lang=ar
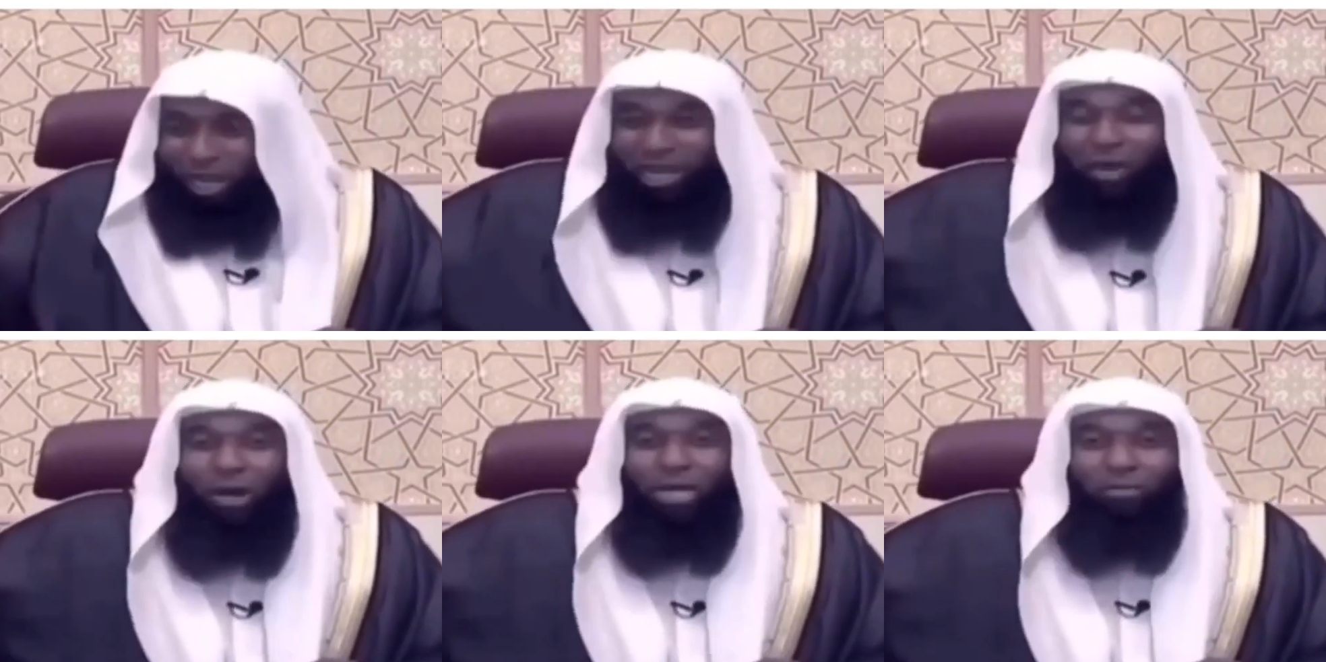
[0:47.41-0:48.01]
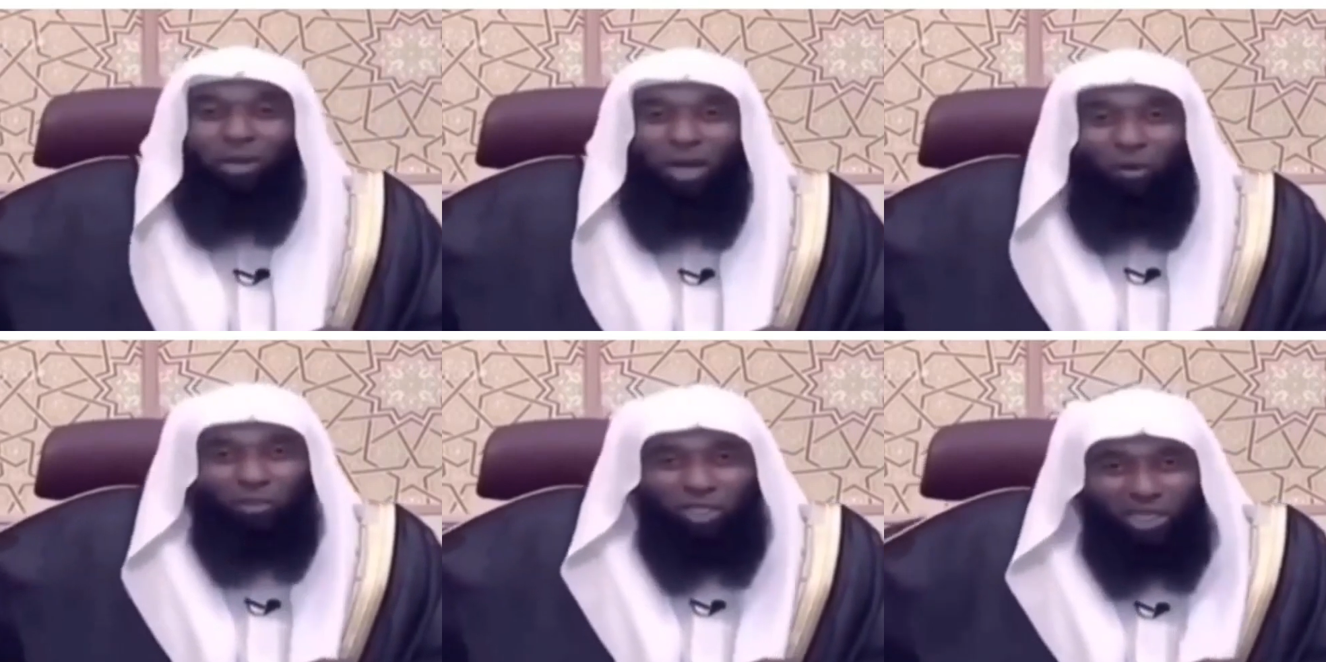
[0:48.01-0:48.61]
والله لو علم
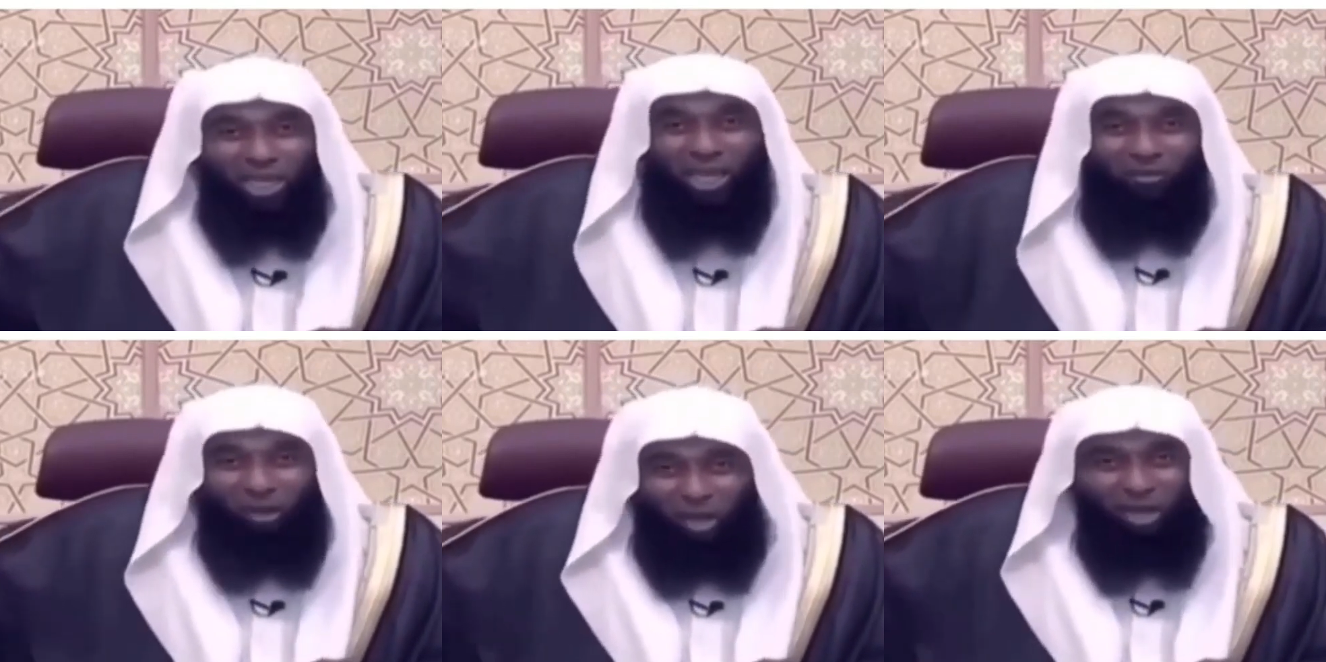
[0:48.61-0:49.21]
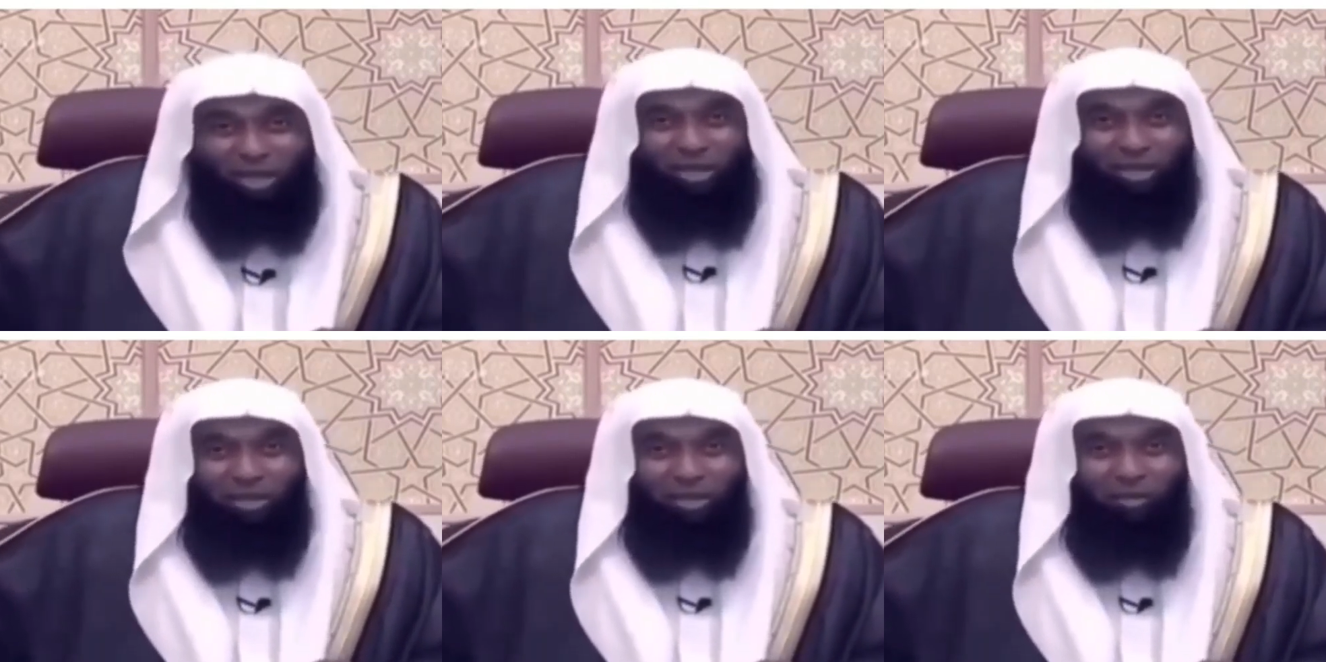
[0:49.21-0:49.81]
الله صدقك في الليل
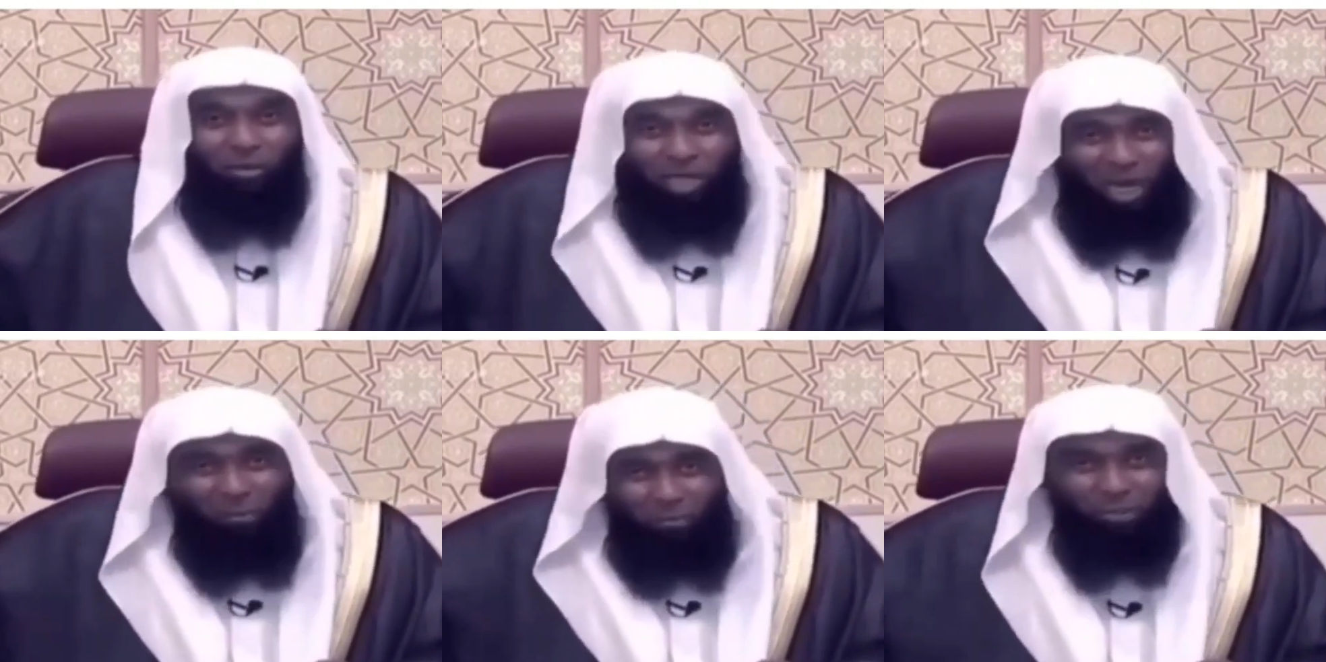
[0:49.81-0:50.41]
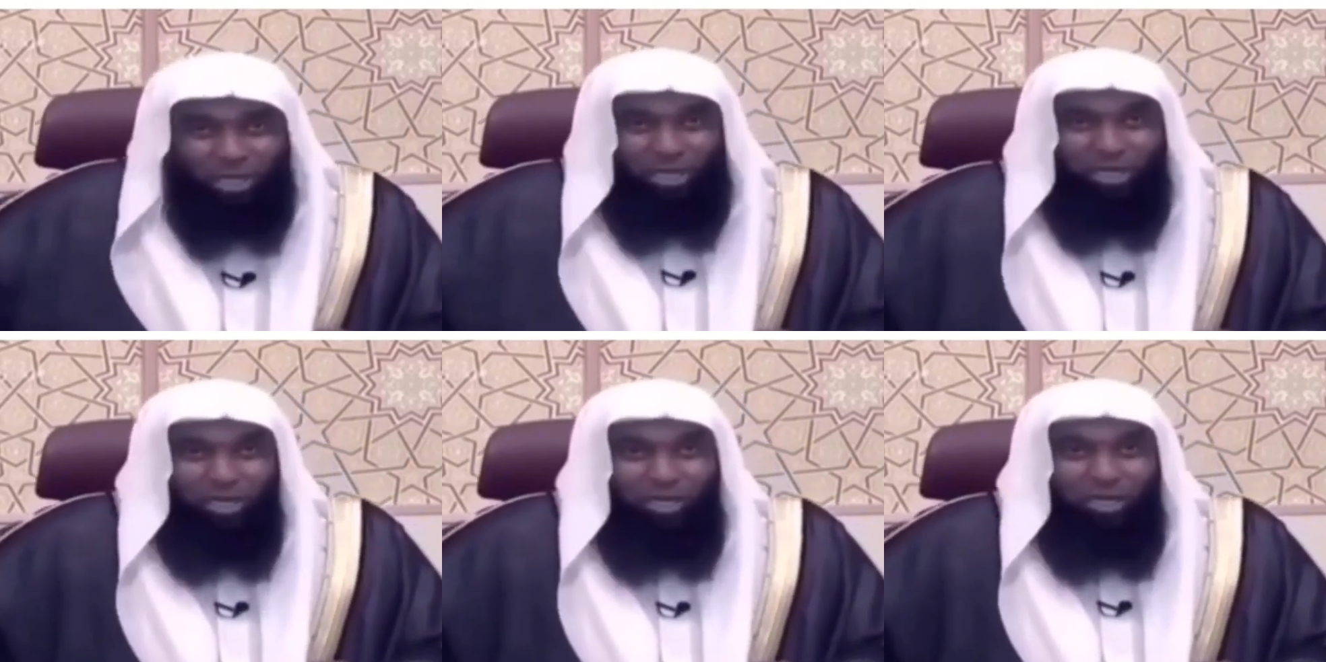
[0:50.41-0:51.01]
وتعبدك
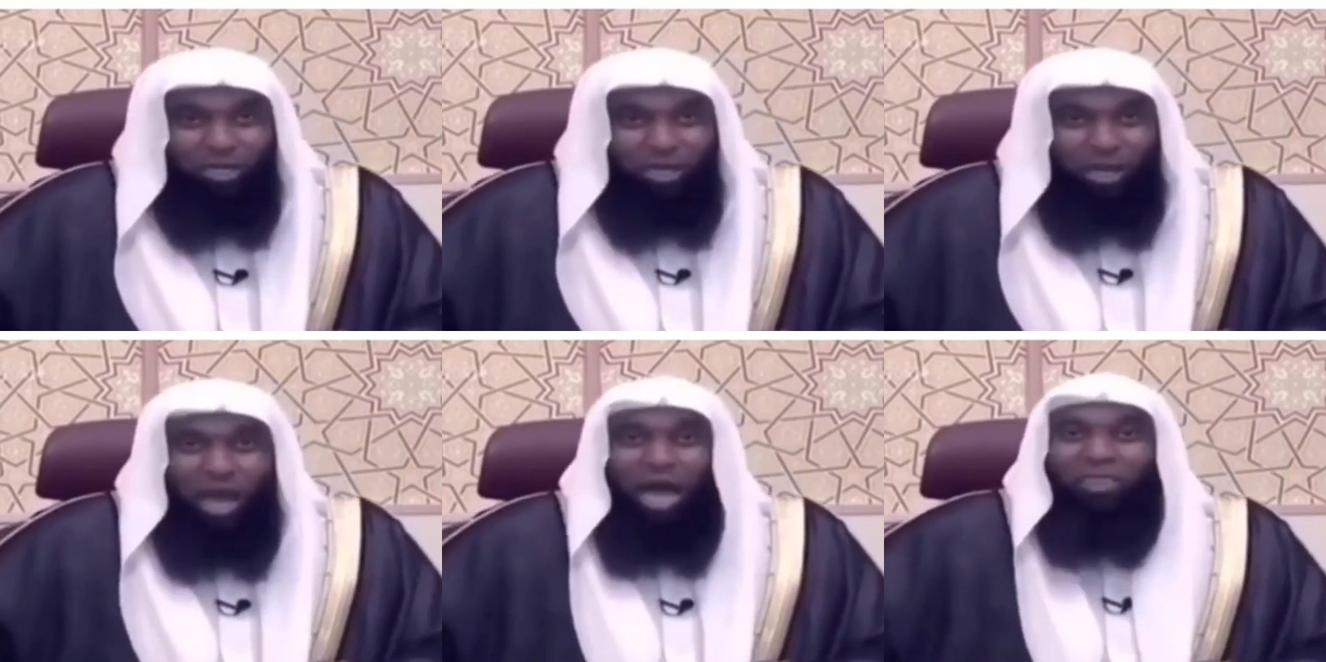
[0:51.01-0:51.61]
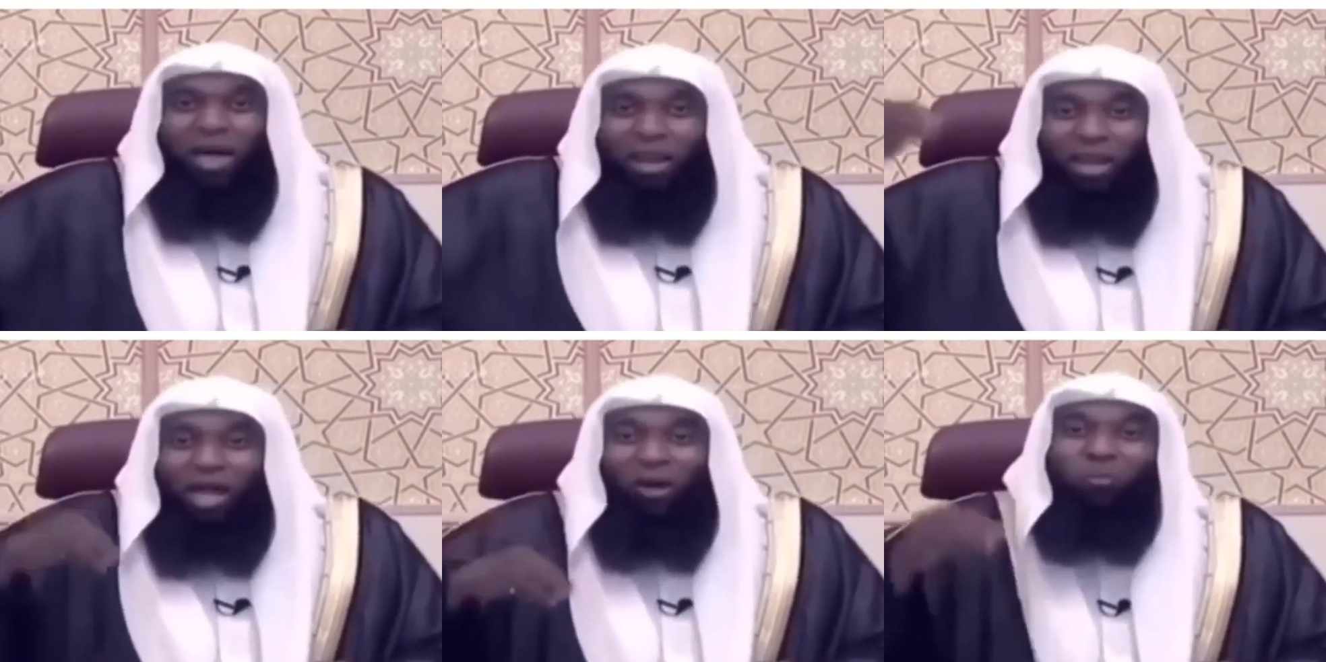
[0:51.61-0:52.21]

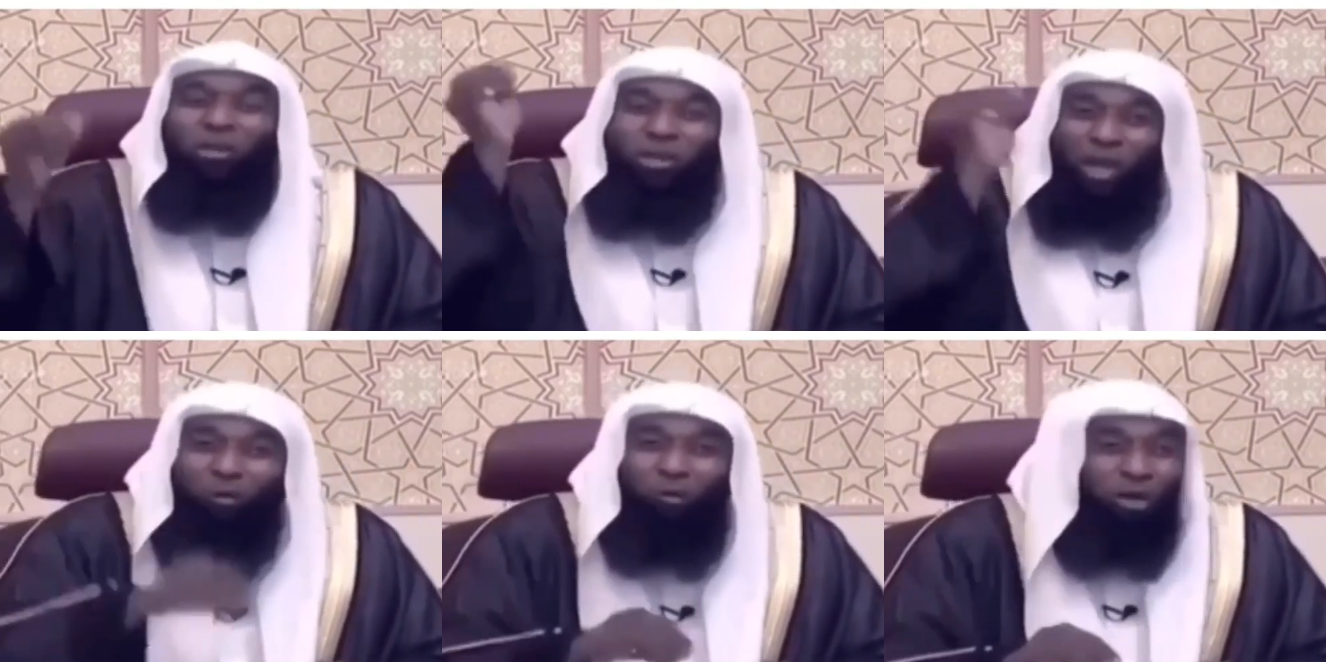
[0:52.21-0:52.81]
لأظهر الله منك